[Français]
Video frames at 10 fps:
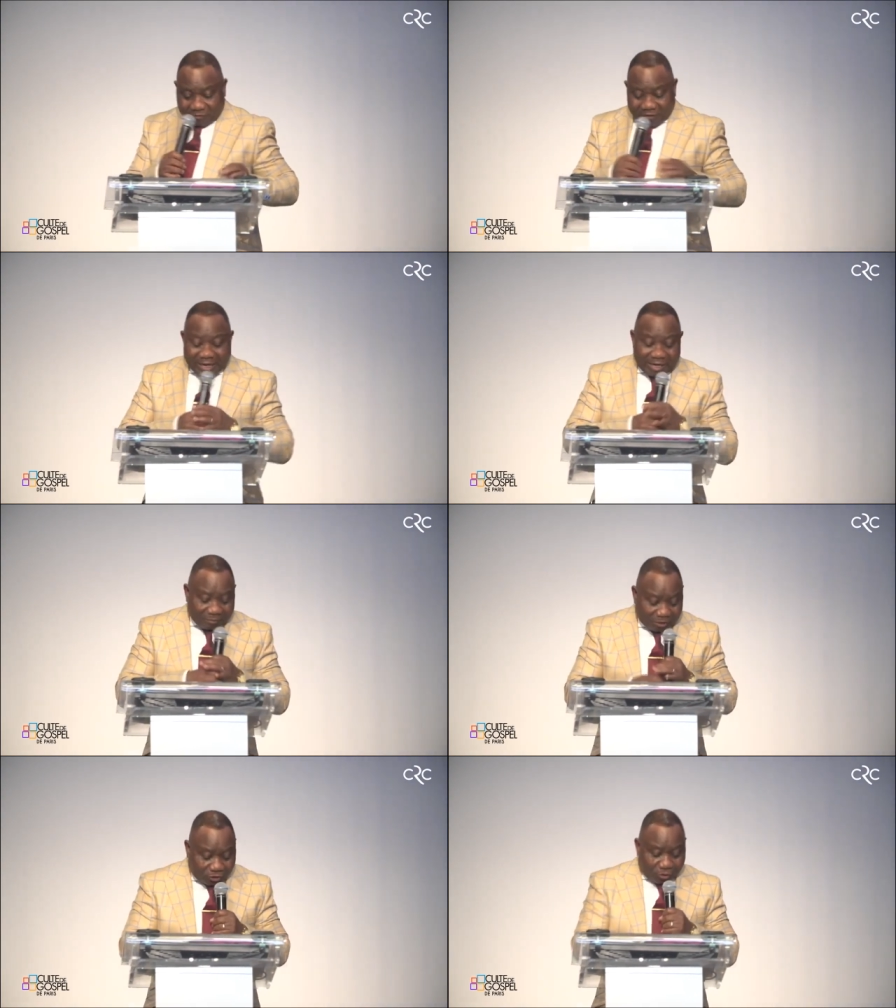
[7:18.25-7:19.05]
Voilà la
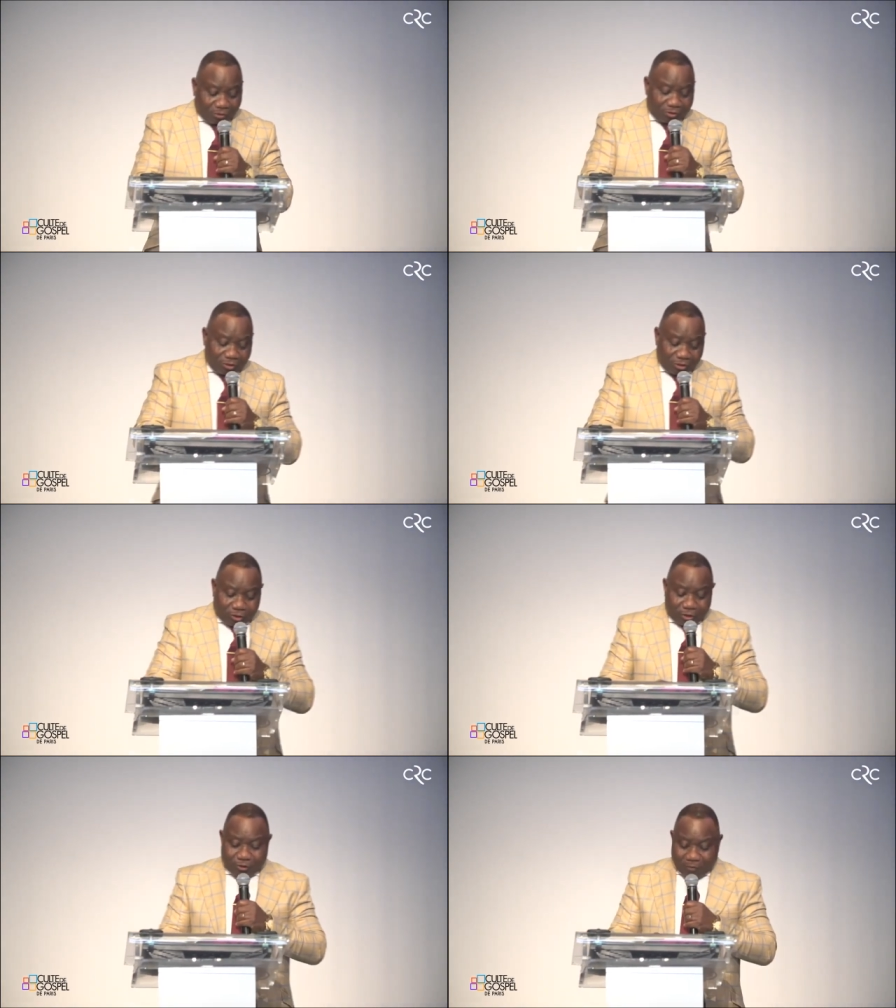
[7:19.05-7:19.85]
mission
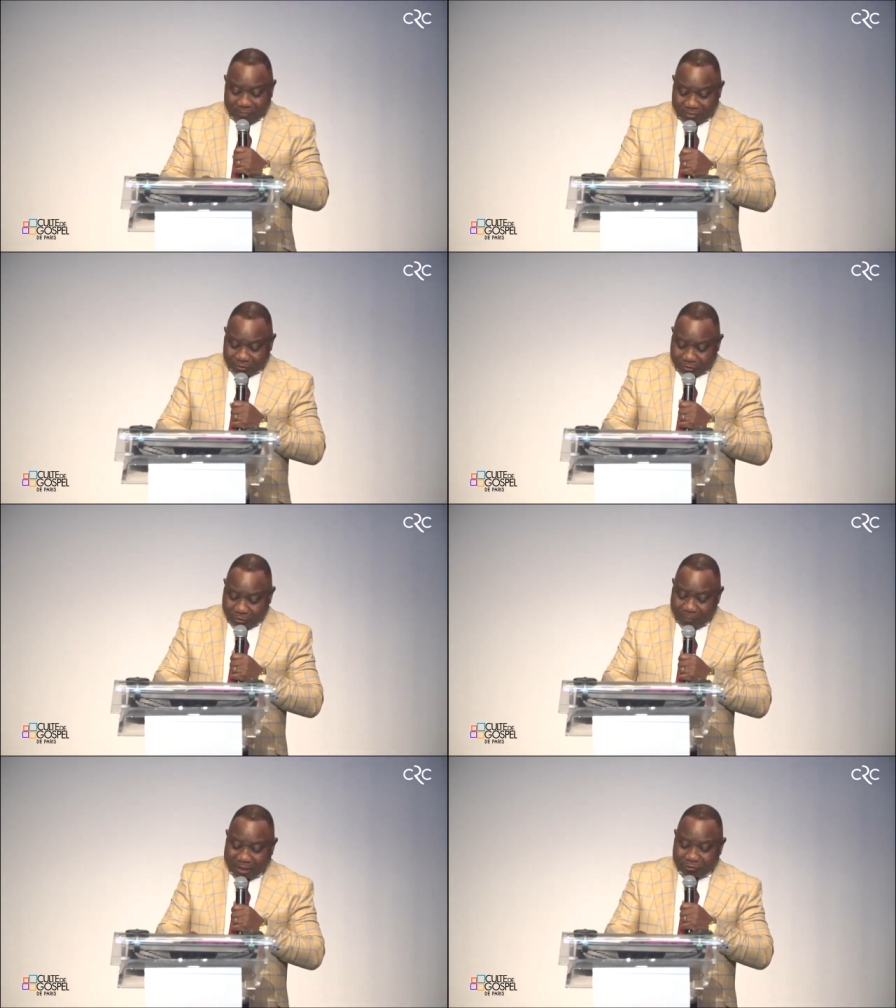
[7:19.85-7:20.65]
que
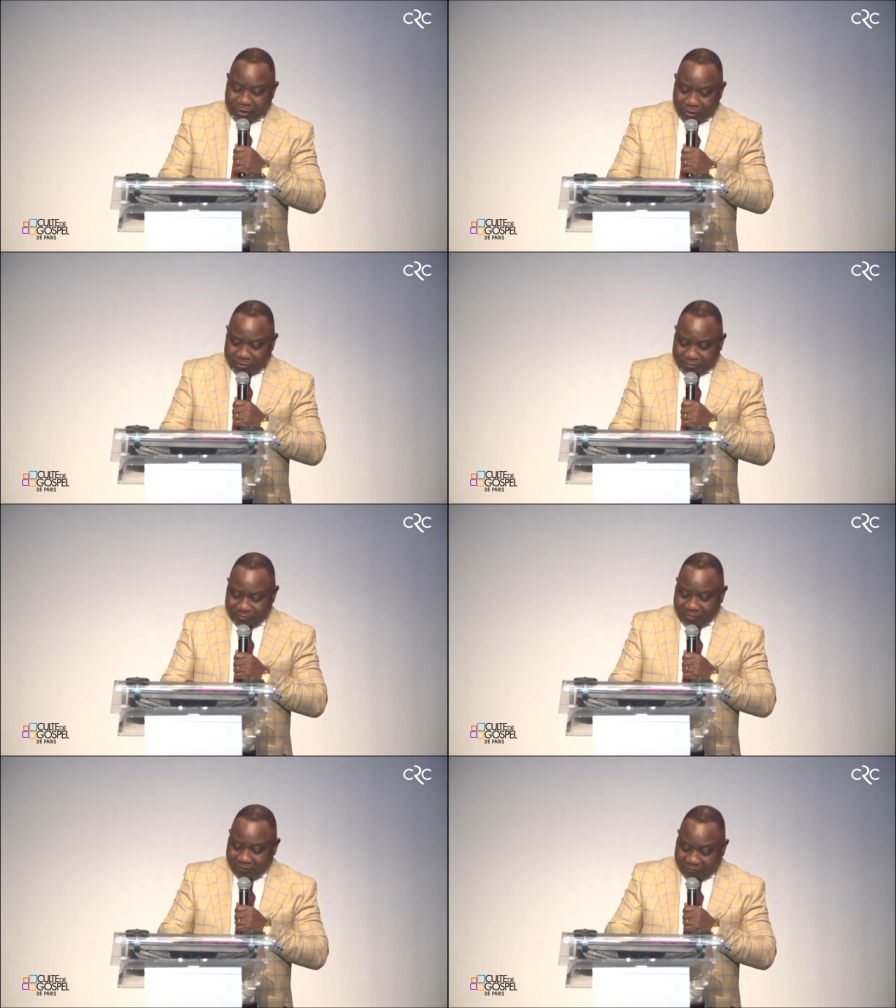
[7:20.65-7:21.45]
son père lui donne.
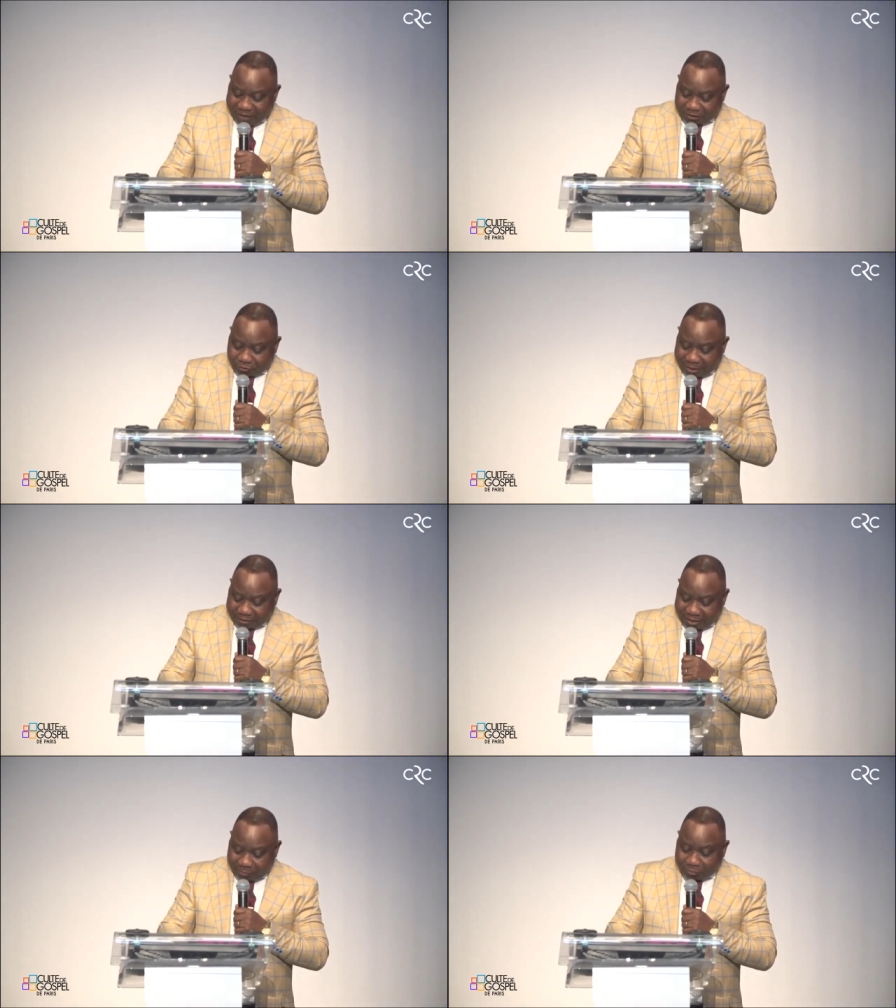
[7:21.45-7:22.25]
Va sur la
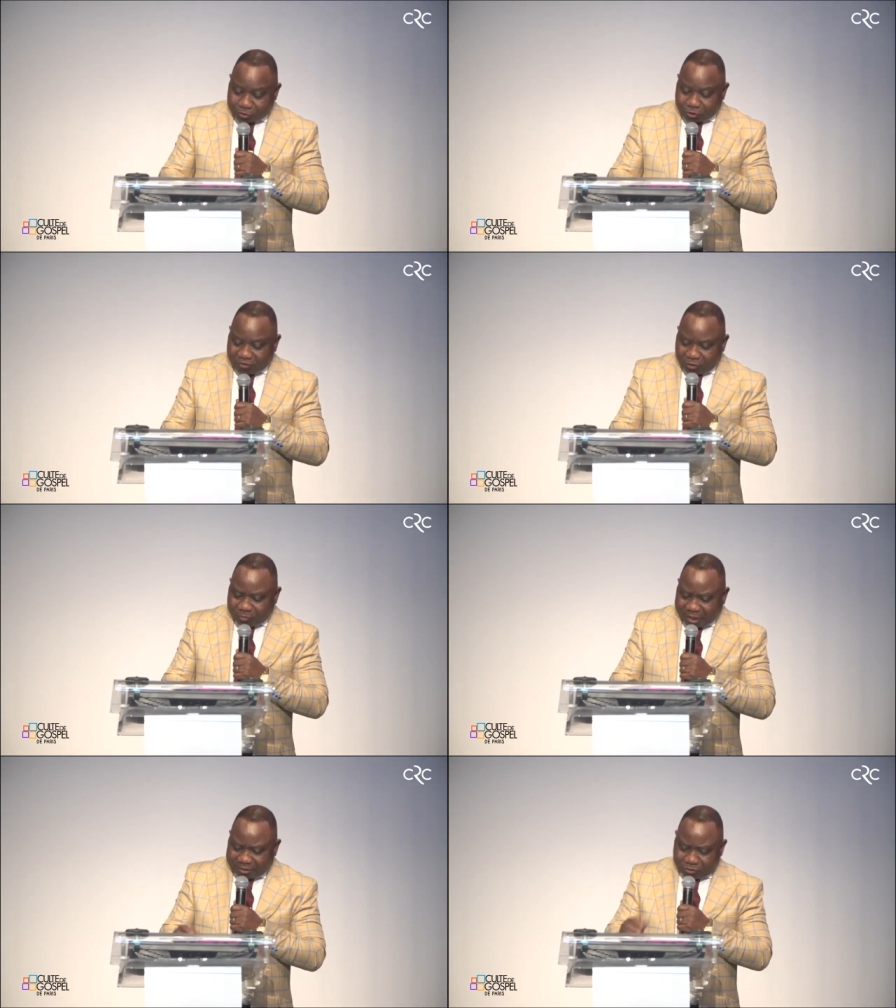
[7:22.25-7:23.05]
terre pour sauver
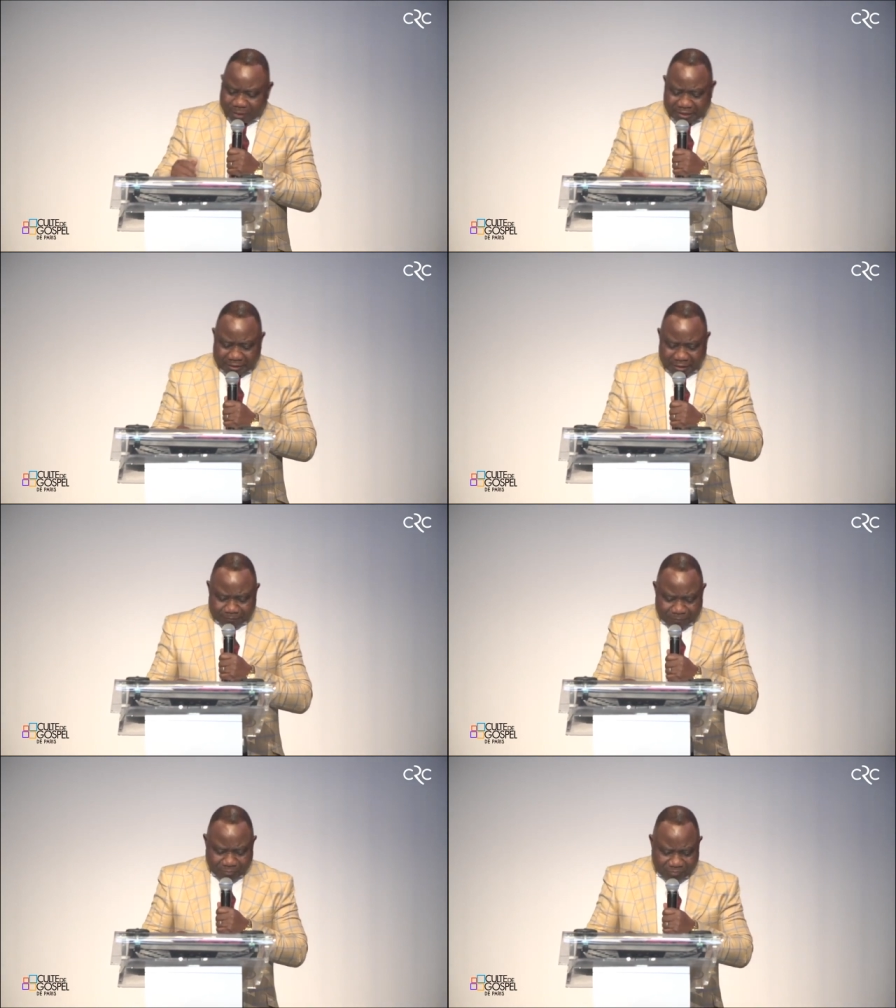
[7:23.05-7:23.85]
l'humanité.
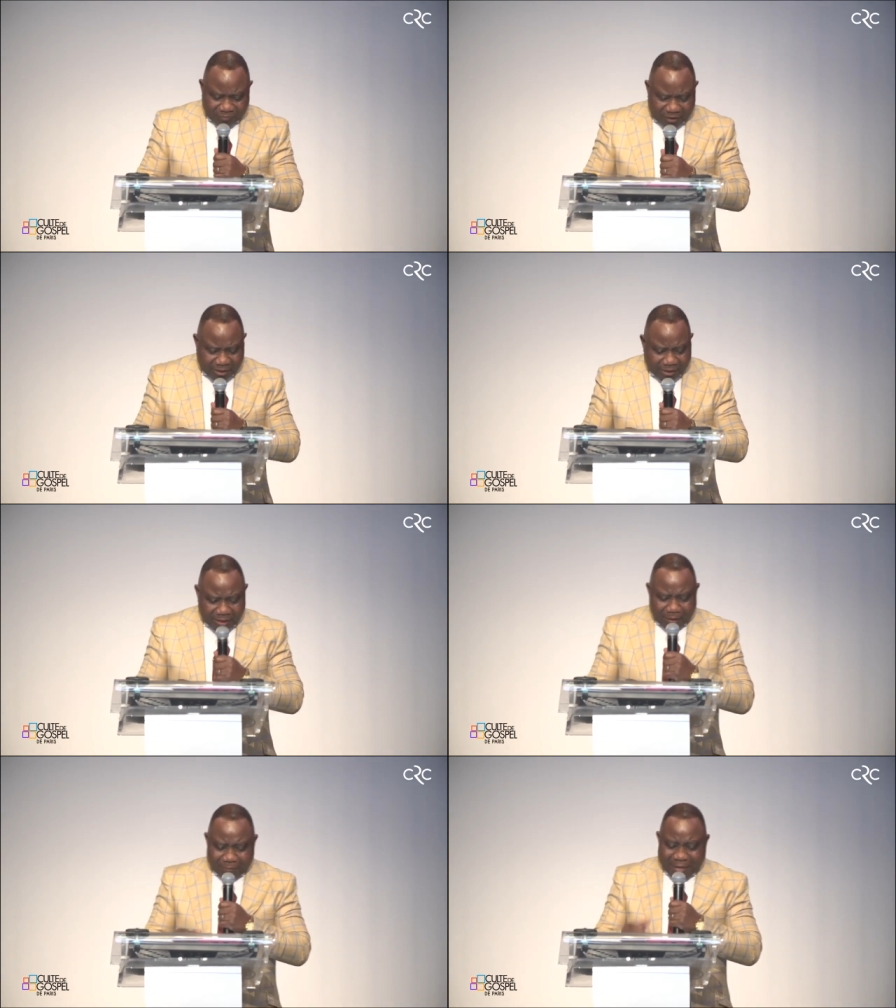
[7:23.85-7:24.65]

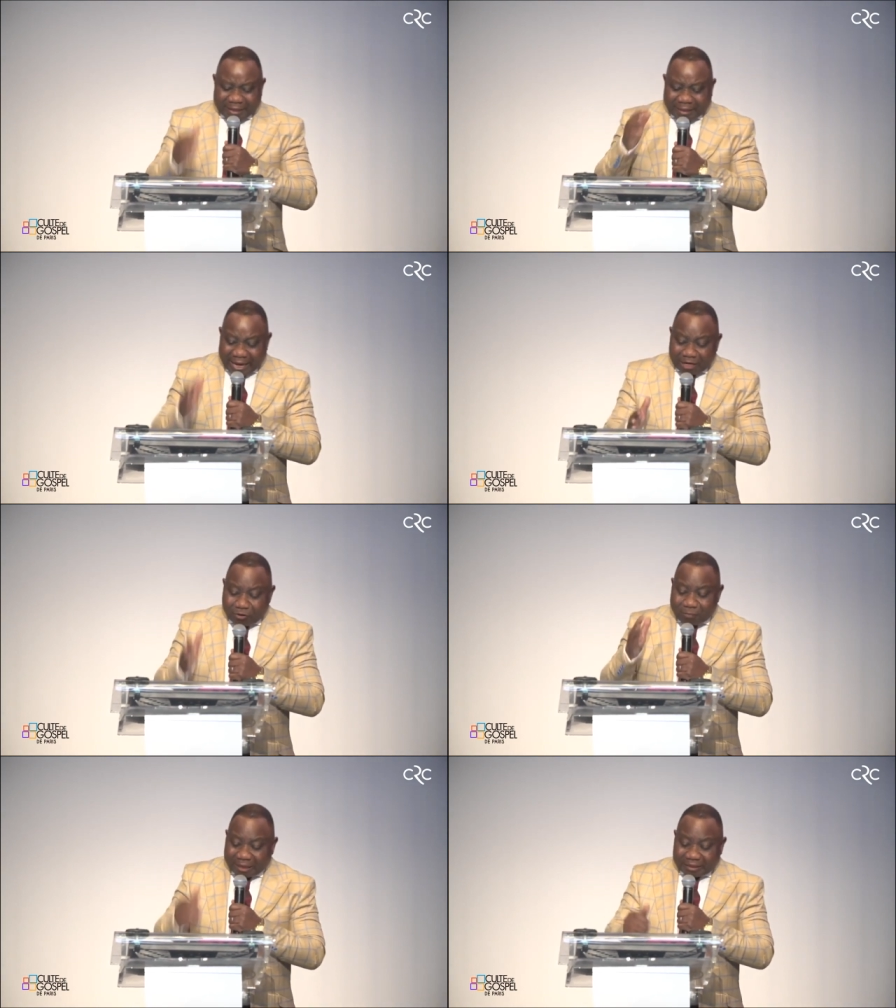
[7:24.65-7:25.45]
Mais quelle
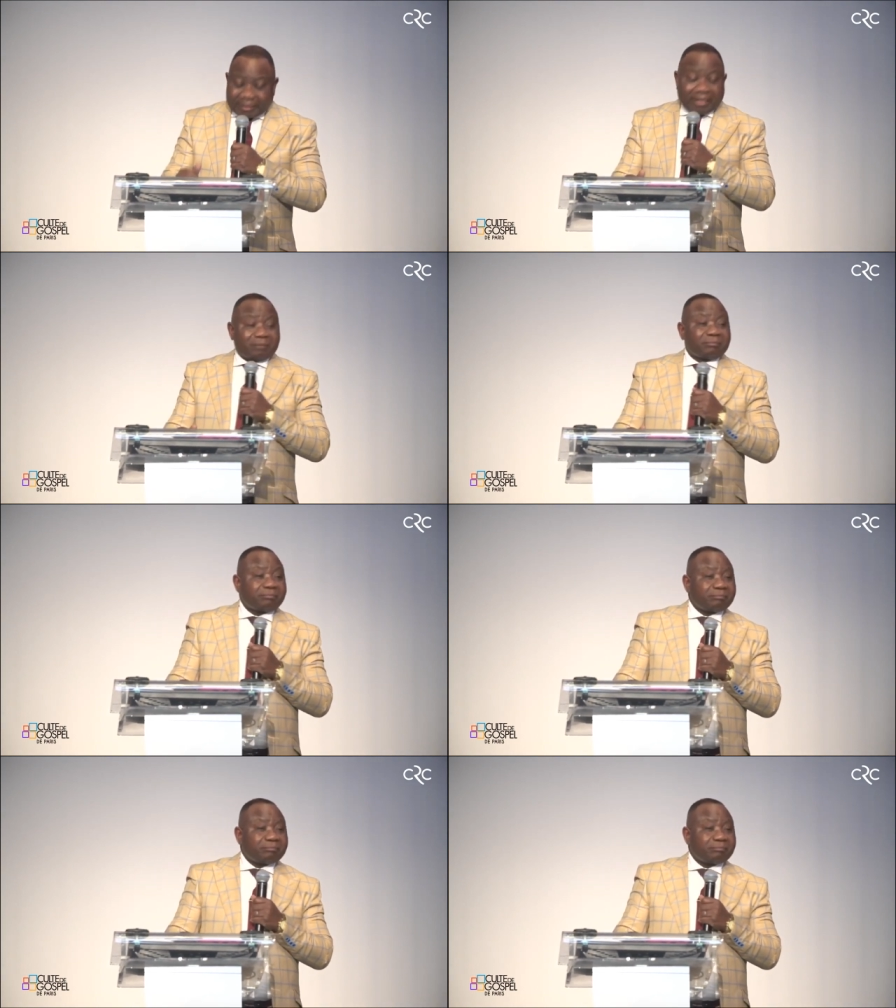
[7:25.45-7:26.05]
humanité